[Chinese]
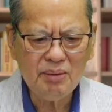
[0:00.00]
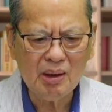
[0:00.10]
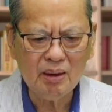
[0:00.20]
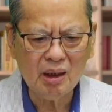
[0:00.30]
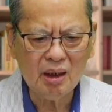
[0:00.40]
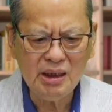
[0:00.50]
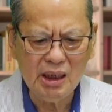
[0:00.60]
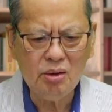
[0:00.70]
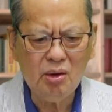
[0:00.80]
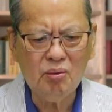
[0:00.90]
你们，
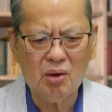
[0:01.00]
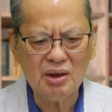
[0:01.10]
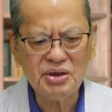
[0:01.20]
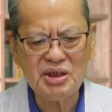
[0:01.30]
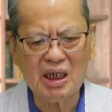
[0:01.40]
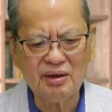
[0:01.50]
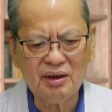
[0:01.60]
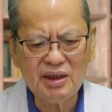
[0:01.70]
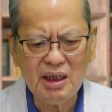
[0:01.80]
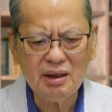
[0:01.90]
你与我
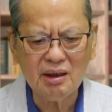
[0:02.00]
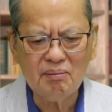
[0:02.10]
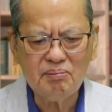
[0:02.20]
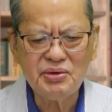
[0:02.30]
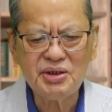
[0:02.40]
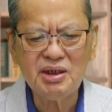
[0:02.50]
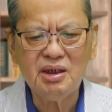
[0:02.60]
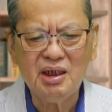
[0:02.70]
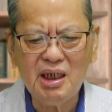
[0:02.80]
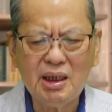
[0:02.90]
讲定的不
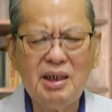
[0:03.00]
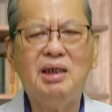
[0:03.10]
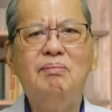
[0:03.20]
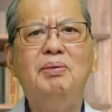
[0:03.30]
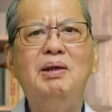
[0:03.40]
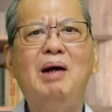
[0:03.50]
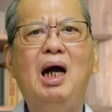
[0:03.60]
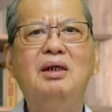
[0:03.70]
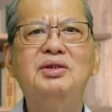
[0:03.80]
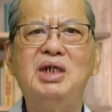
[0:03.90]
是一个银币吗？